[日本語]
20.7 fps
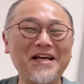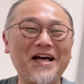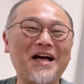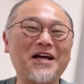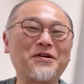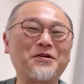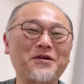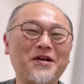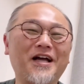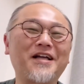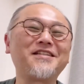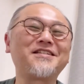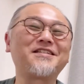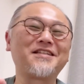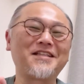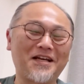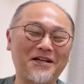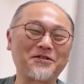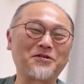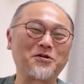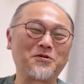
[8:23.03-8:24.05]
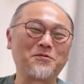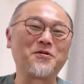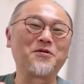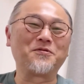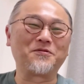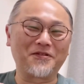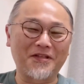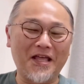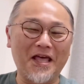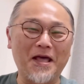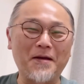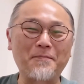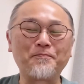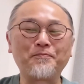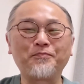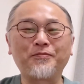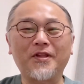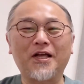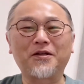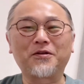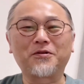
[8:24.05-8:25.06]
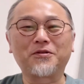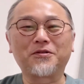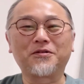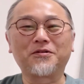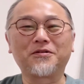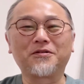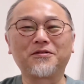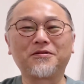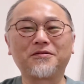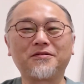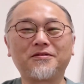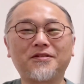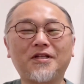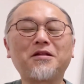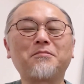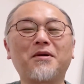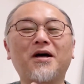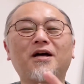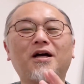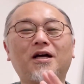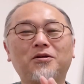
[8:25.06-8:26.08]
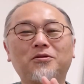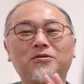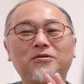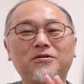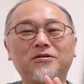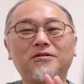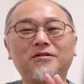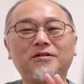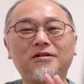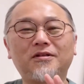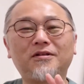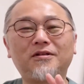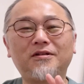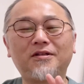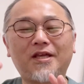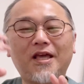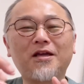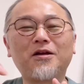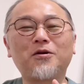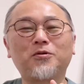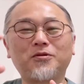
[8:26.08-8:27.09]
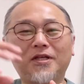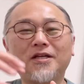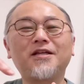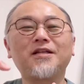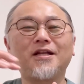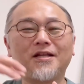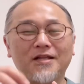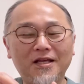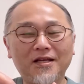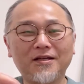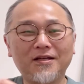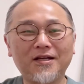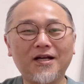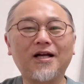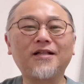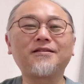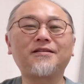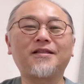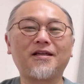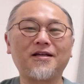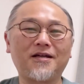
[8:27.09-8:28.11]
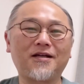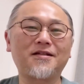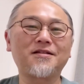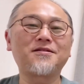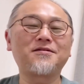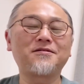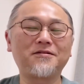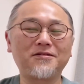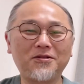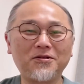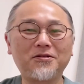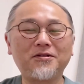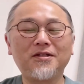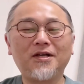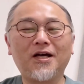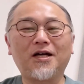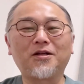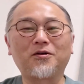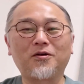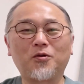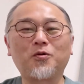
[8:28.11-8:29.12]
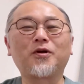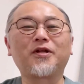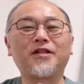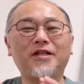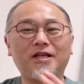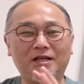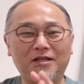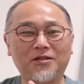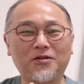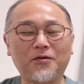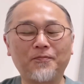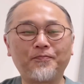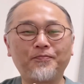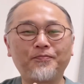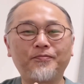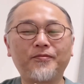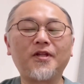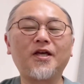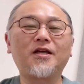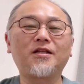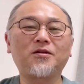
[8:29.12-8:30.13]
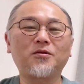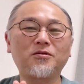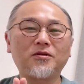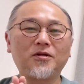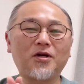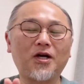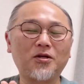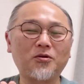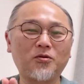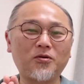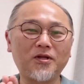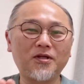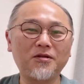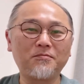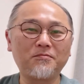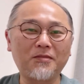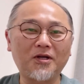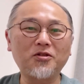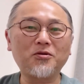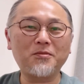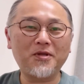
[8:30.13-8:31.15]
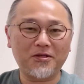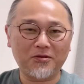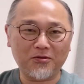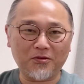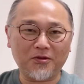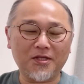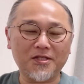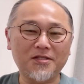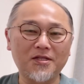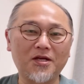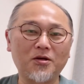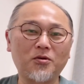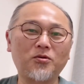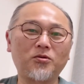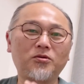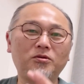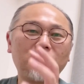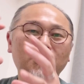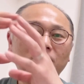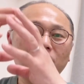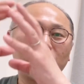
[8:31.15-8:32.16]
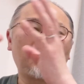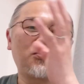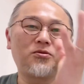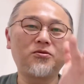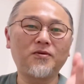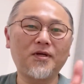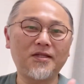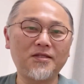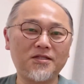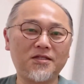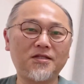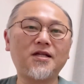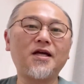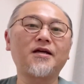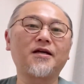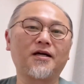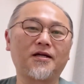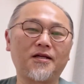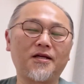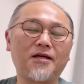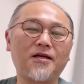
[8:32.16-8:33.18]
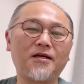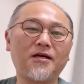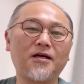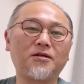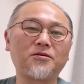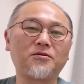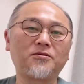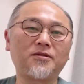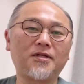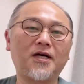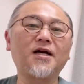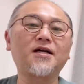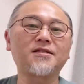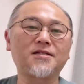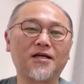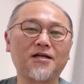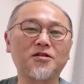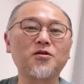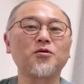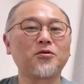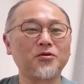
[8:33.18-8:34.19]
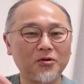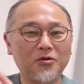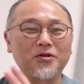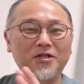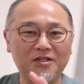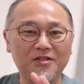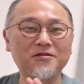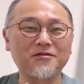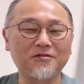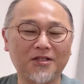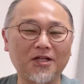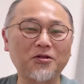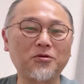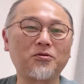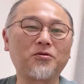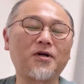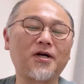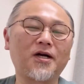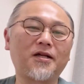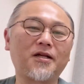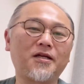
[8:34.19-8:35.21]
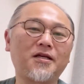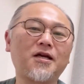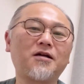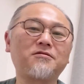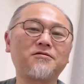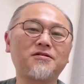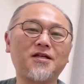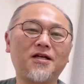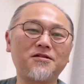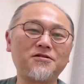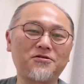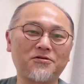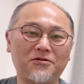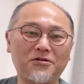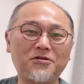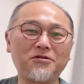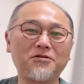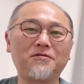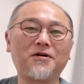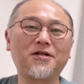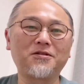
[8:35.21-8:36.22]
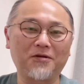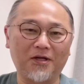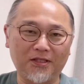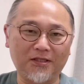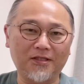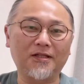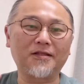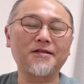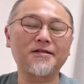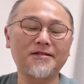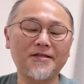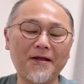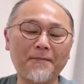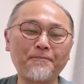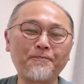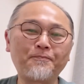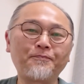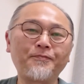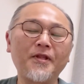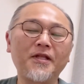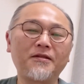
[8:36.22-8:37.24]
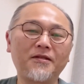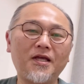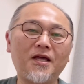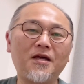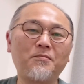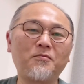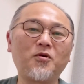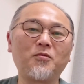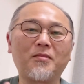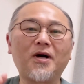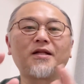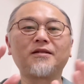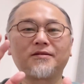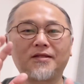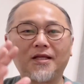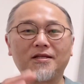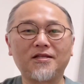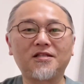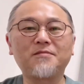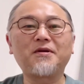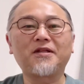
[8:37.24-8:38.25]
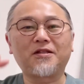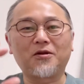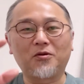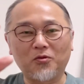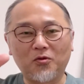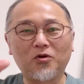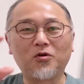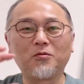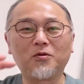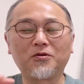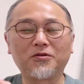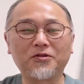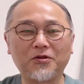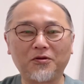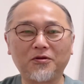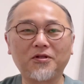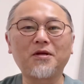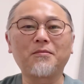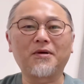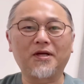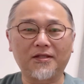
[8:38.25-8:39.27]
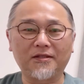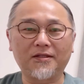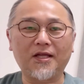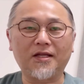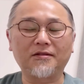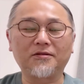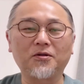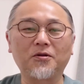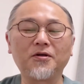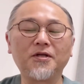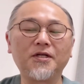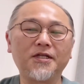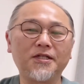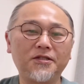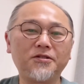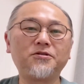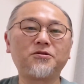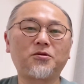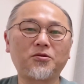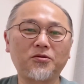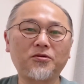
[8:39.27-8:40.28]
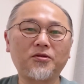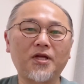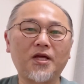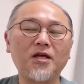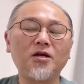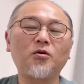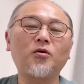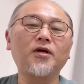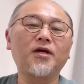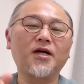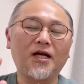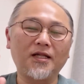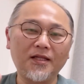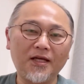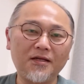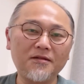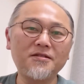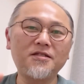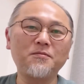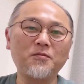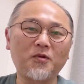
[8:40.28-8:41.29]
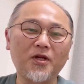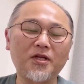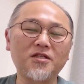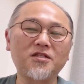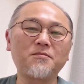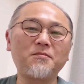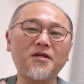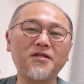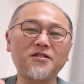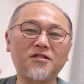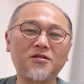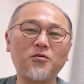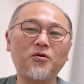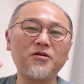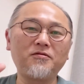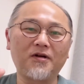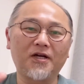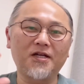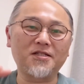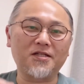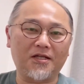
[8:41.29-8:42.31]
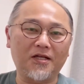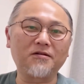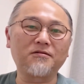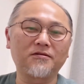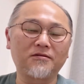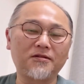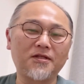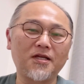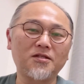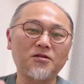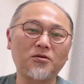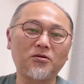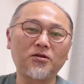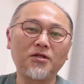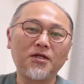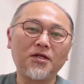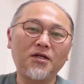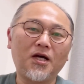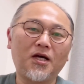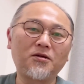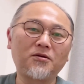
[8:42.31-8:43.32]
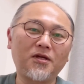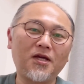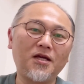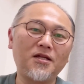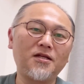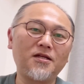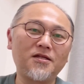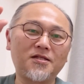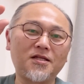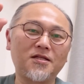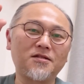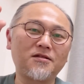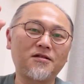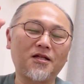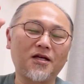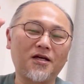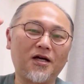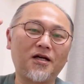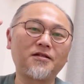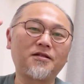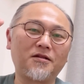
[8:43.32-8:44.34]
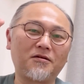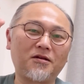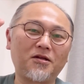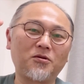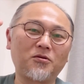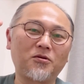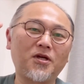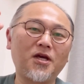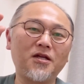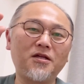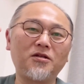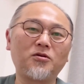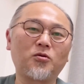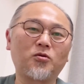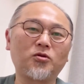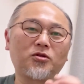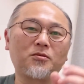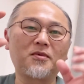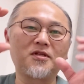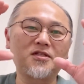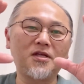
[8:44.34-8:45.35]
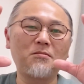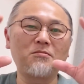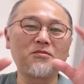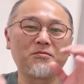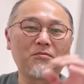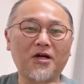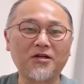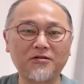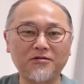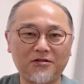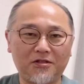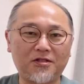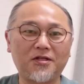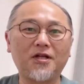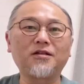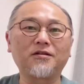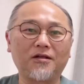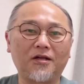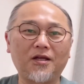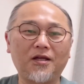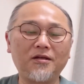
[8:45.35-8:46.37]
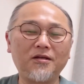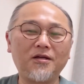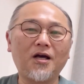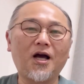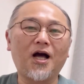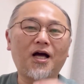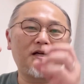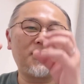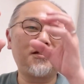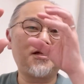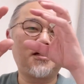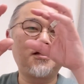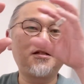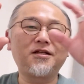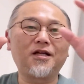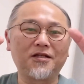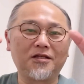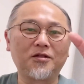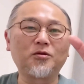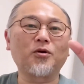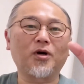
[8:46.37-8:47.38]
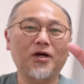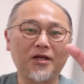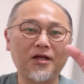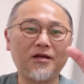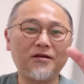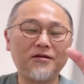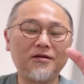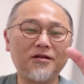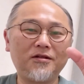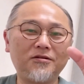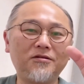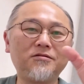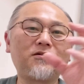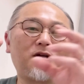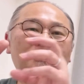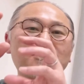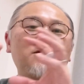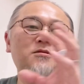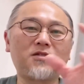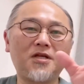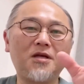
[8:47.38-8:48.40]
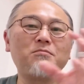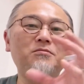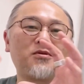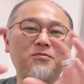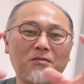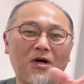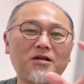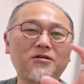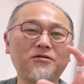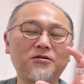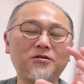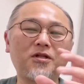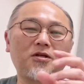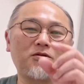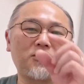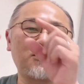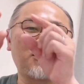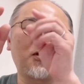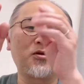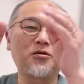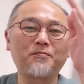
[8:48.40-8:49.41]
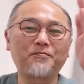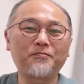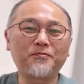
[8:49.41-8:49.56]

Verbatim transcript: あの、感じになると思うんで、あの、ただまあ、あの、言語的なね、観点からすると、あの、これでいいと。で、あの、これまとめるとですね、この答案自体がね、あの、長さがそのように作った答案がね、139ワードあったんですね。で、もう満点、すべての項目において満点ということで、これ必ずしもね、すべ、すごいわけじゃなくって、その、あの、ケリーせずって書いてるけど、ケリーの言葉全部丸写しなんでね、愛何々とかね、いう感じで全部丸、で、あの、